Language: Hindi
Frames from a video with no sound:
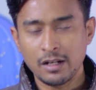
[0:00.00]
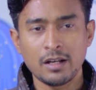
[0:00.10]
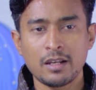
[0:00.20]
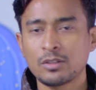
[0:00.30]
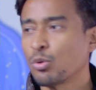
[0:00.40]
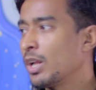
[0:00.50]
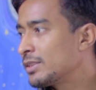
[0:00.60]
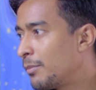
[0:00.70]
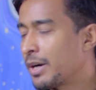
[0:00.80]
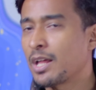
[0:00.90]
अगर थोड़ा
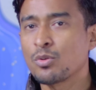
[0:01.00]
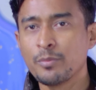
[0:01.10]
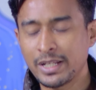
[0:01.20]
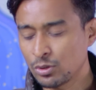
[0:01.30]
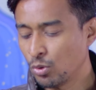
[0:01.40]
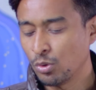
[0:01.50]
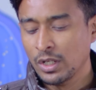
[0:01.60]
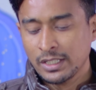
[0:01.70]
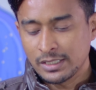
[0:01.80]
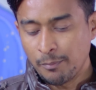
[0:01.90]
सा बड़ा रूम है तो
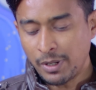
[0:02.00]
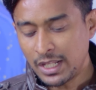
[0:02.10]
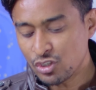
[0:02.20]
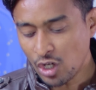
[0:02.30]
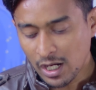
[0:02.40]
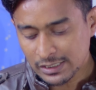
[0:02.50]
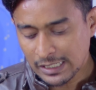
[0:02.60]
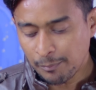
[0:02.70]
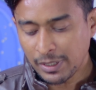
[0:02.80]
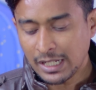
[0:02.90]
सिंपल है चार
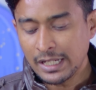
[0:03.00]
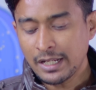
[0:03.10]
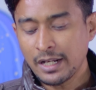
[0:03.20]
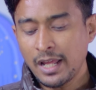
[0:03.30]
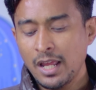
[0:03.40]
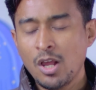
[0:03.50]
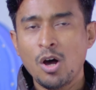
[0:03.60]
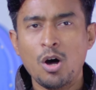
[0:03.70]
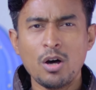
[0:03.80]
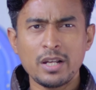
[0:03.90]
सी एम पर क्लिक करना है
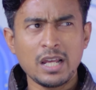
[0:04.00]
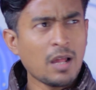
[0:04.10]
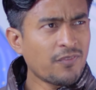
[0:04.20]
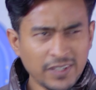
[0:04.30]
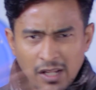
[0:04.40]
और अगर आप